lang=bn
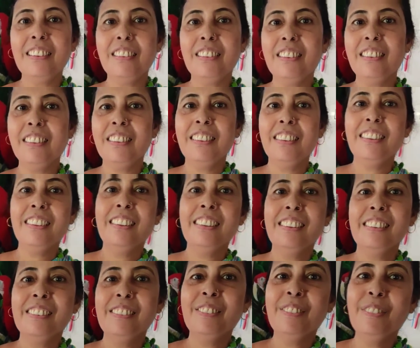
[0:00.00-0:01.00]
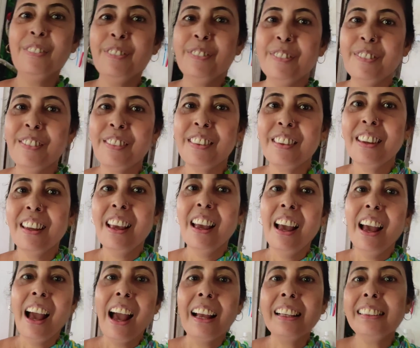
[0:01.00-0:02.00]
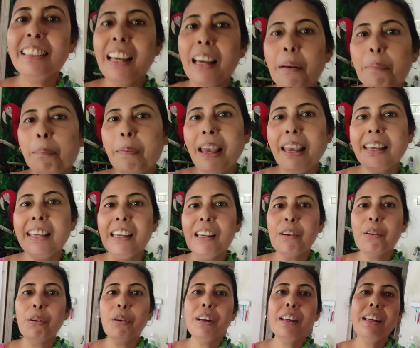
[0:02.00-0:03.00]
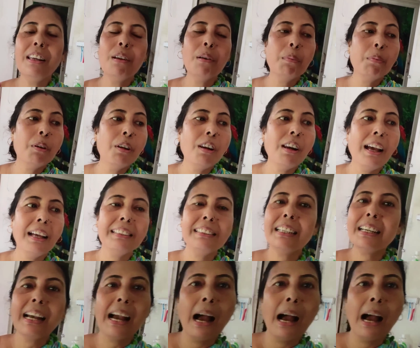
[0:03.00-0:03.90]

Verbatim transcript: দিল না তুমি নাইটি জামা পরে ম্যাগি করিনি বললো আজ